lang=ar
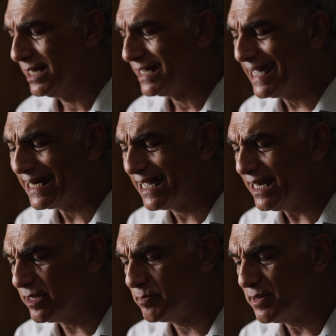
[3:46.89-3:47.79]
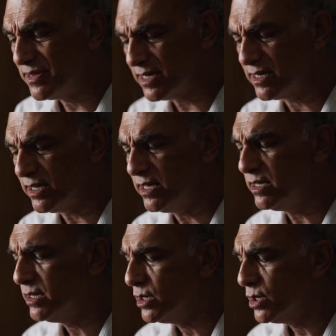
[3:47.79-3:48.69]
جلجلت
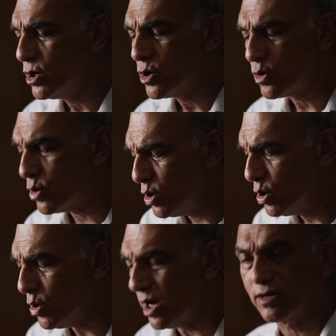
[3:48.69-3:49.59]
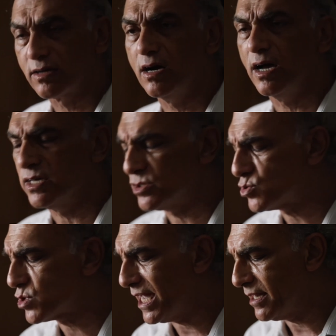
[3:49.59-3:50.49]
بذكره كل ارجاء
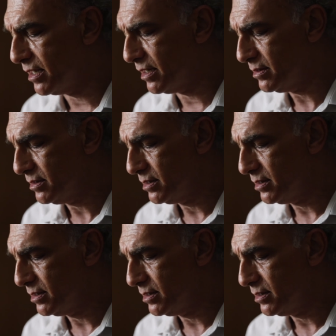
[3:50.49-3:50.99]
سكانه